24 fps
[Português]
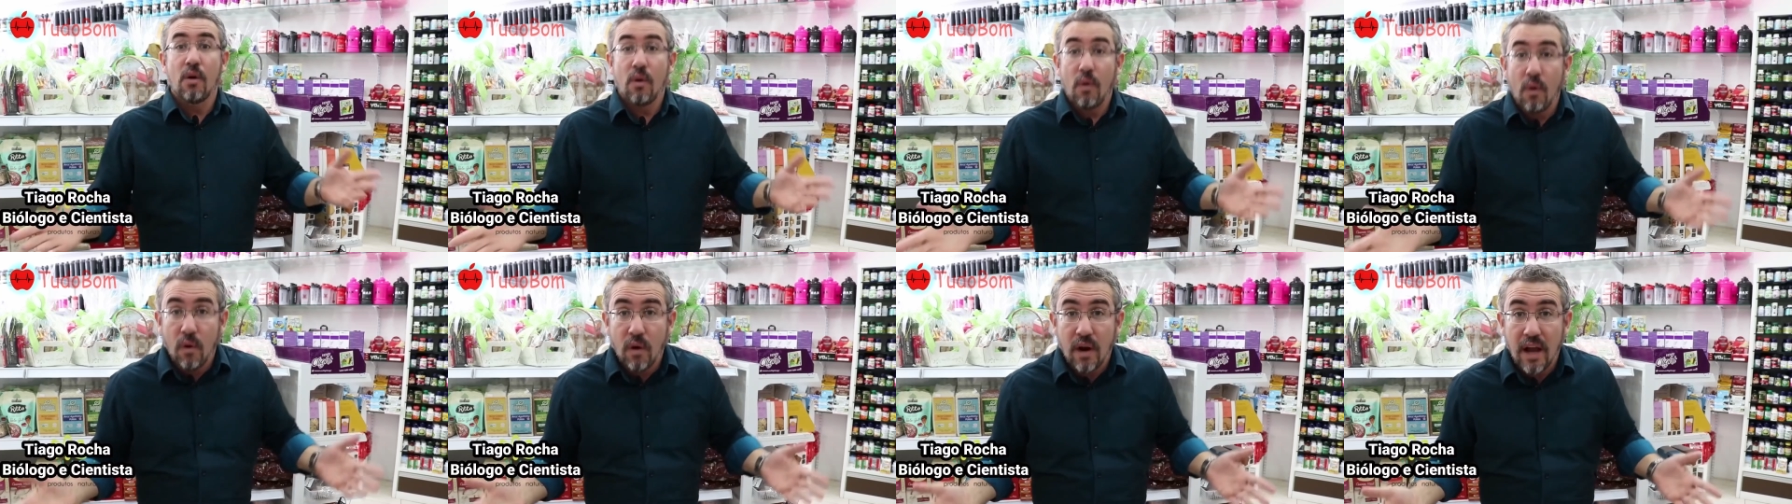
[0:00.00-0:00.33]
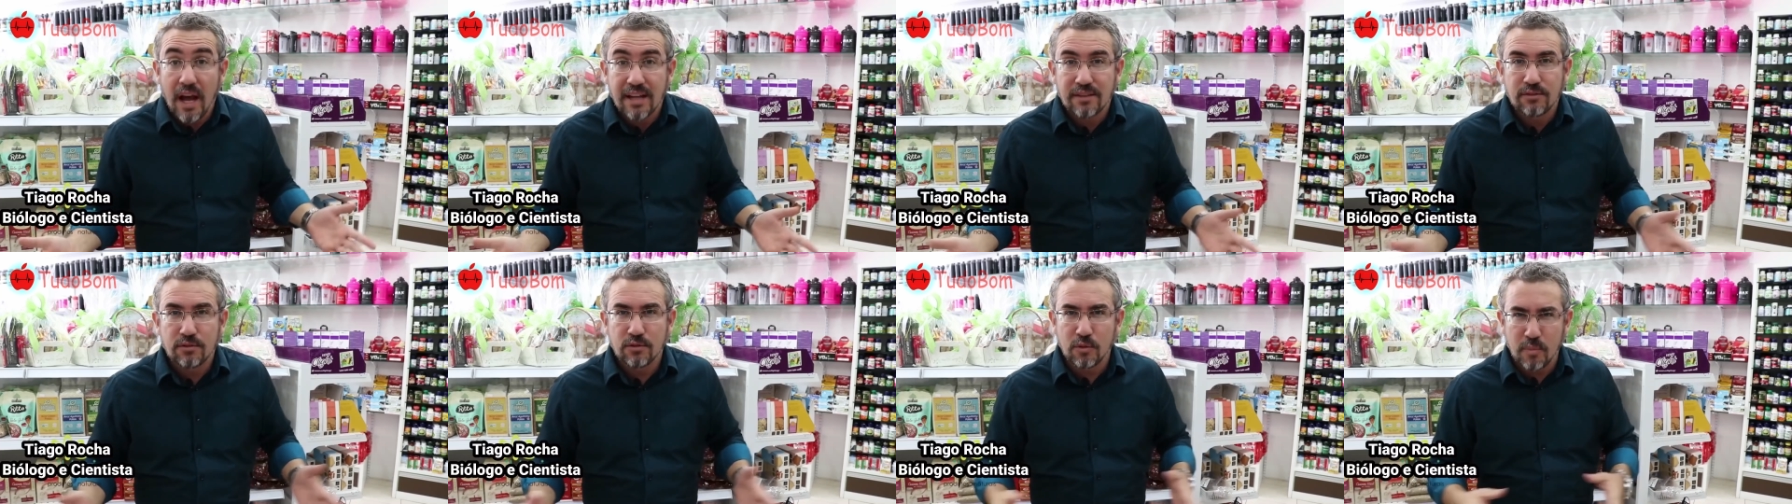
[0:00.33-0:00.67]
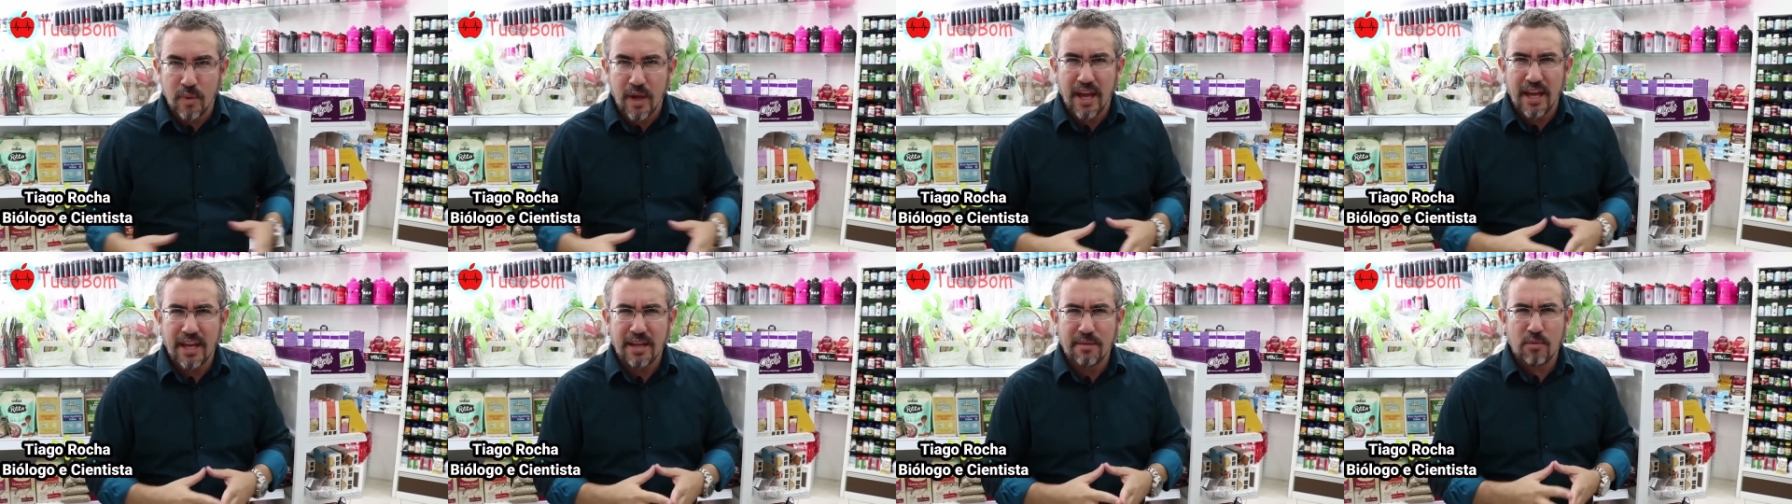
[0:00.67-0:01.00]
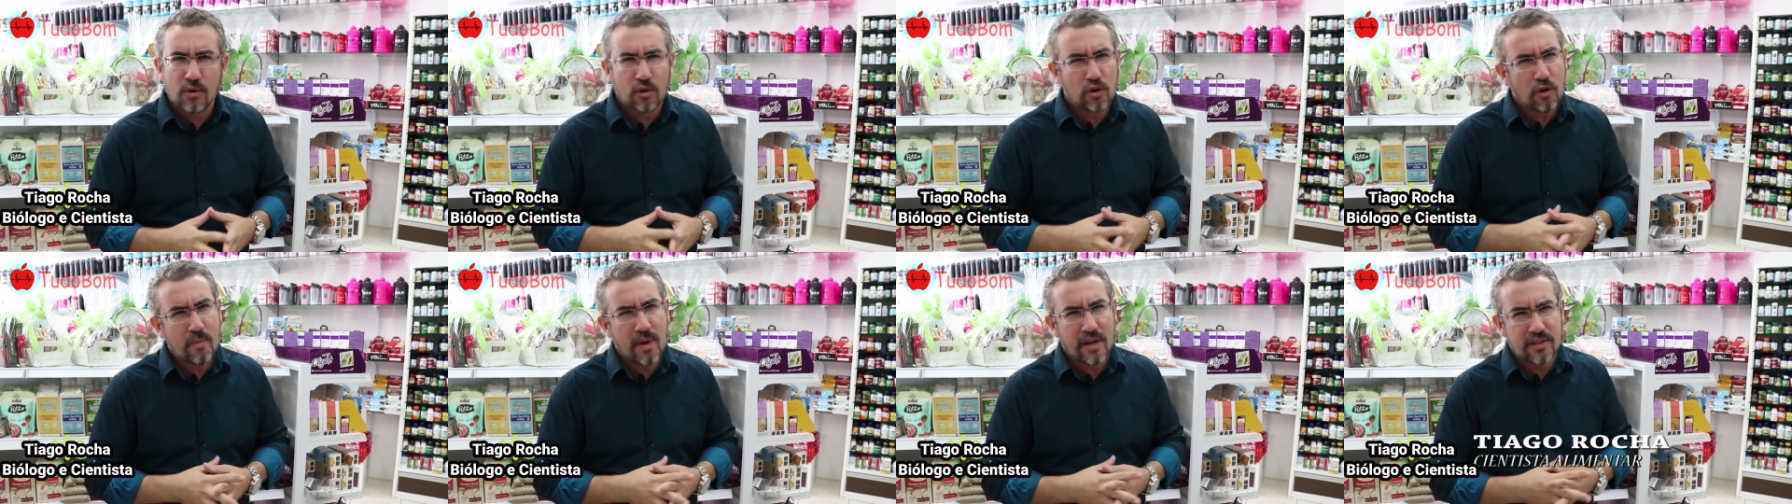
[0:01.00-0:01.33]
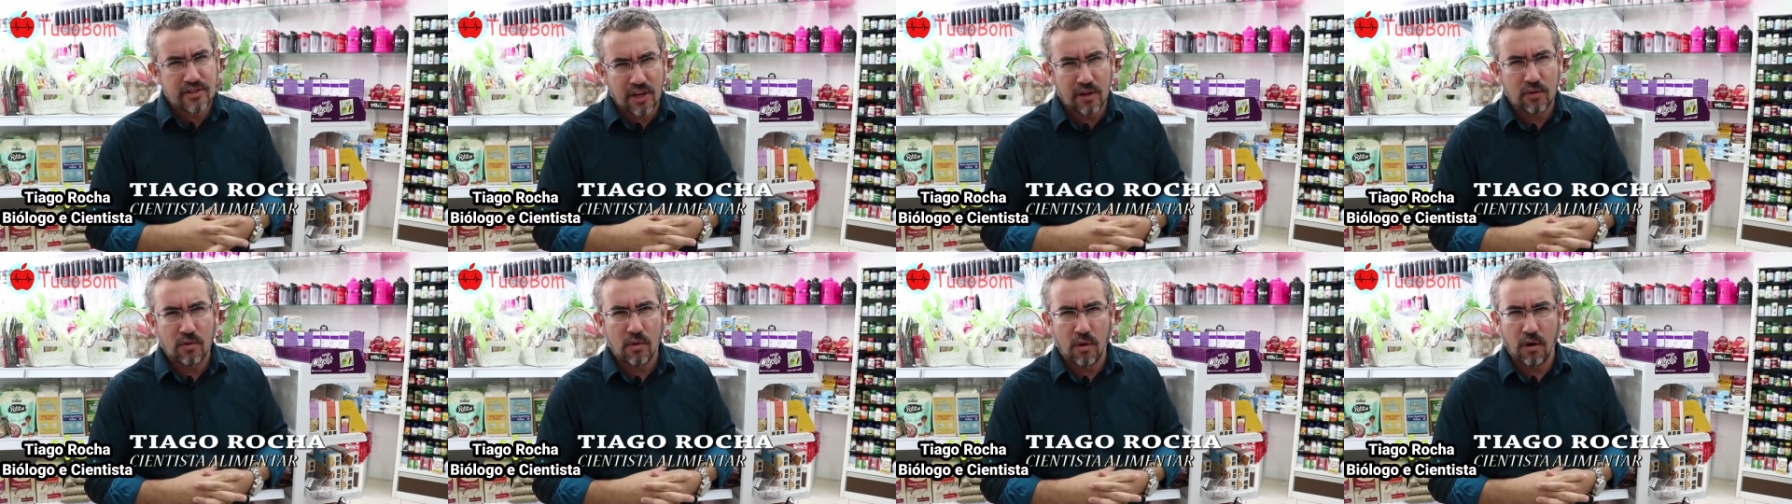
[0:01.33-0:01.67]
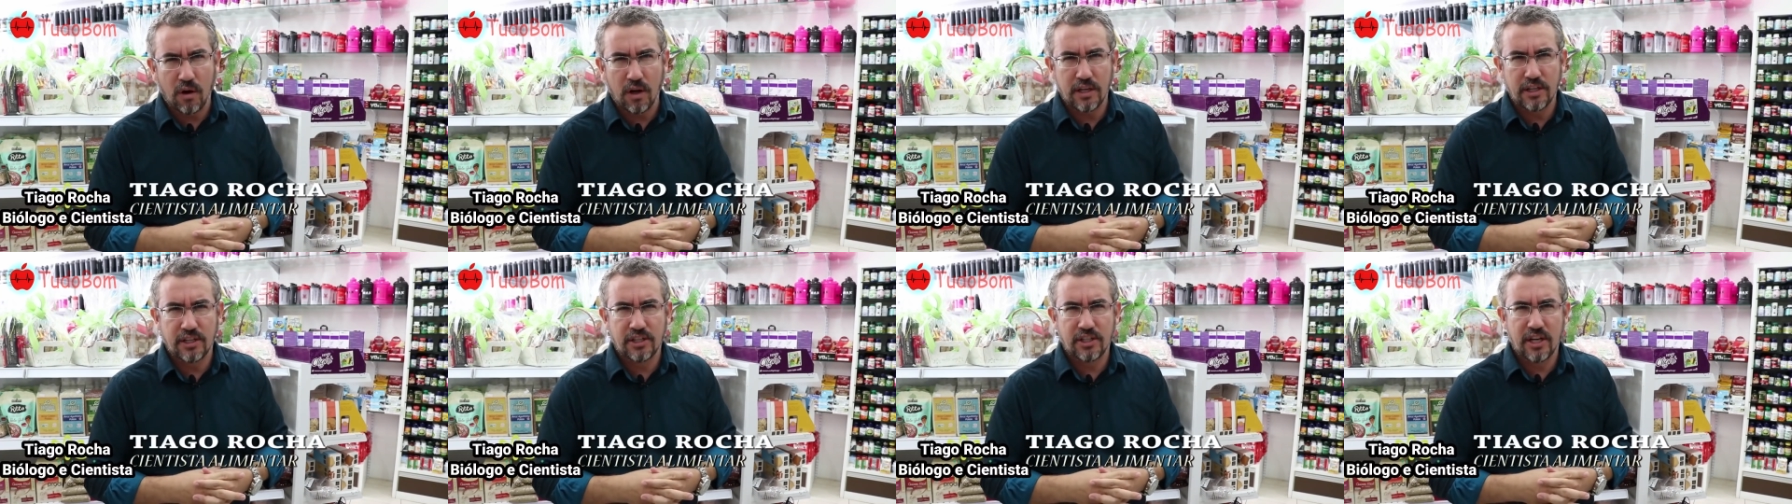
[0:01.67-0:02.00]
Olá, tudo bem? Meu nome é Tiago
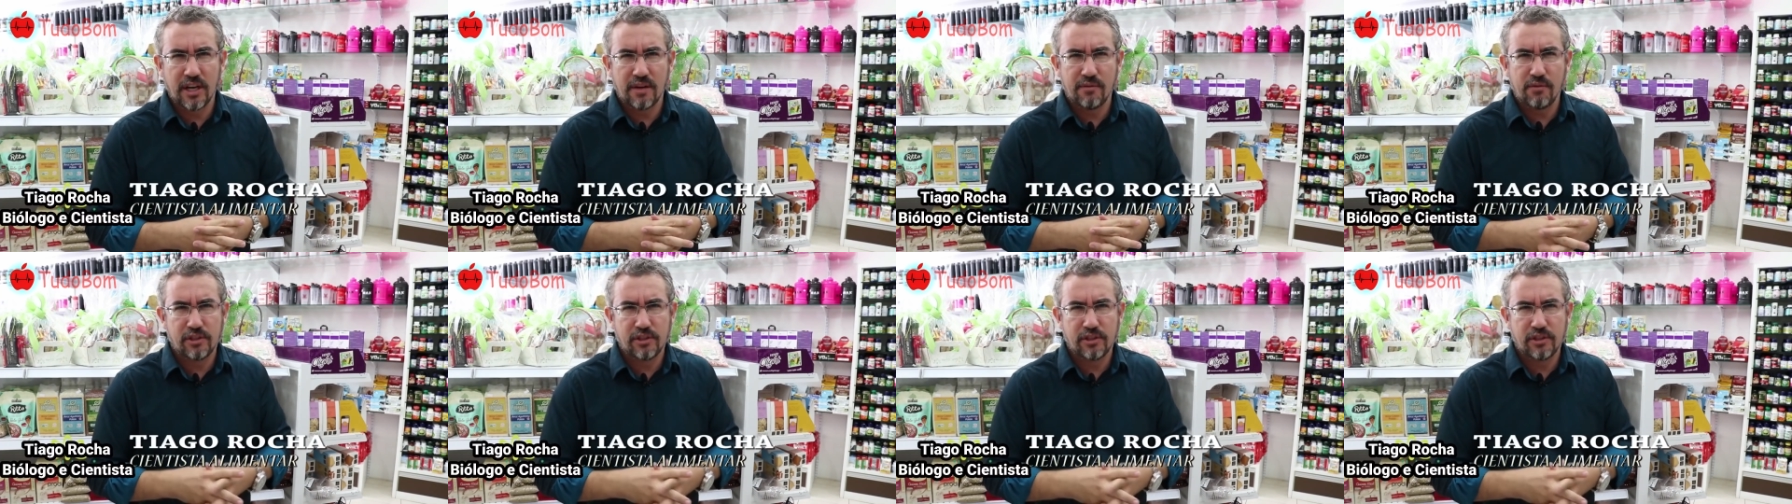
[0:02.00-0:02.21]
Rocha.